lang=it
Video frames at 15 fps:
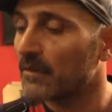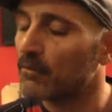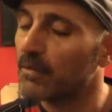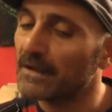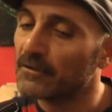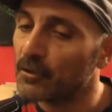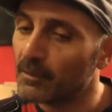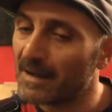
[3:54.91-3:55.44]

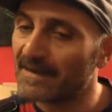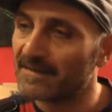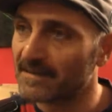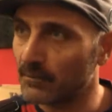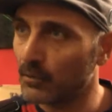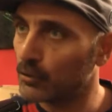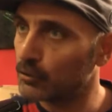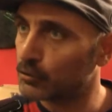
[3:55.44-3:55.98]
quando
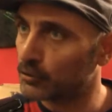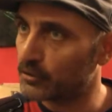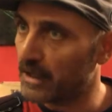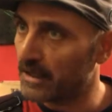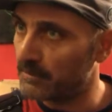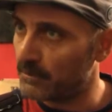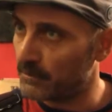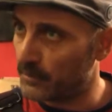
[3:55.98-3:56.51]
passa molto
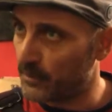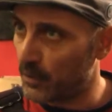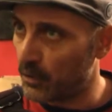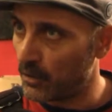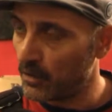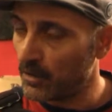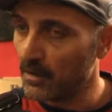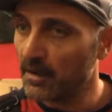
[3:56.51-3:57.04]

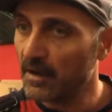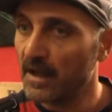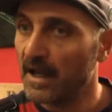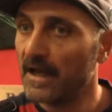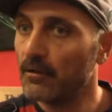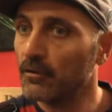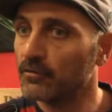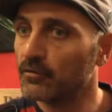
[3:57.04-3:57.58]
tempo
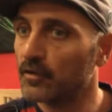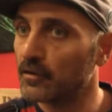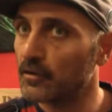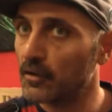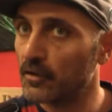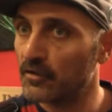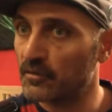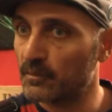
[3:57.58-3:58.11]
e non ci
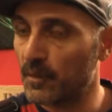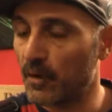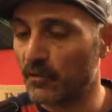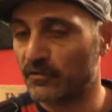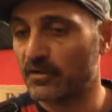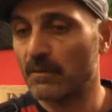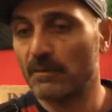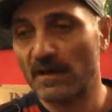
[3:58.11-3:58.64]
sono
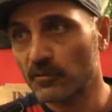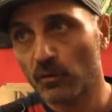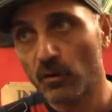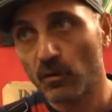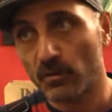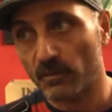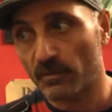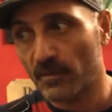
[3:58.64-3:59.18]
risposte, ma
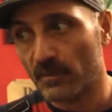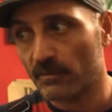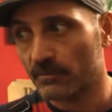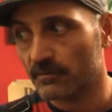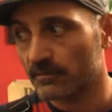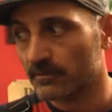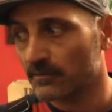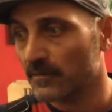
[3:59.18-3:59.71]
solo mh,
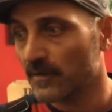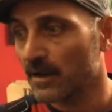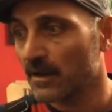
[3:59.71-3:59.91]
mm,